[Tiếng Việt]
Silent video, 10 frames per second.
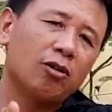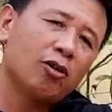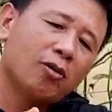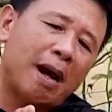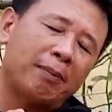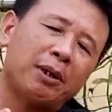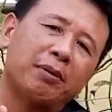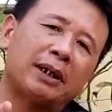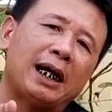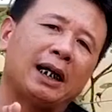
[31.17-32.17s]
nó nó bám
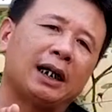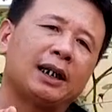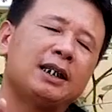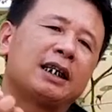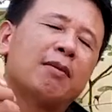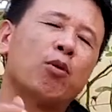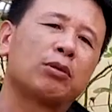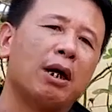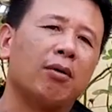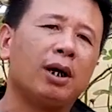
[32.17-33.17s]
theo cái tay này thế thì cái
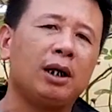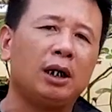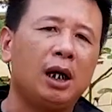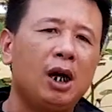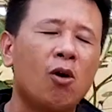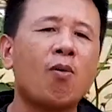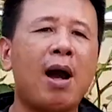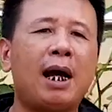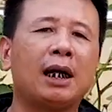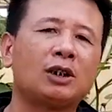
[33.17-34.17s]
mục tiêu ấy hôm
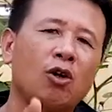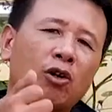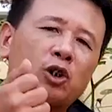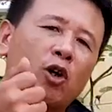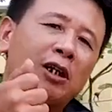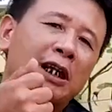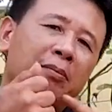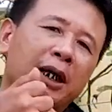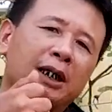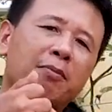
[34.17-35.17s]
qua là cho con chó nó
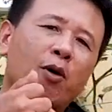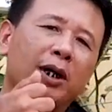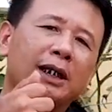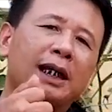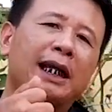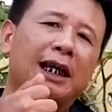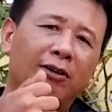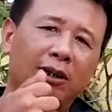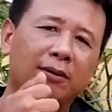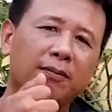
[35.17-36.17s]
nhận biết cái mồi ở trên tay
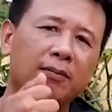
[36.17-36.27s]
thôi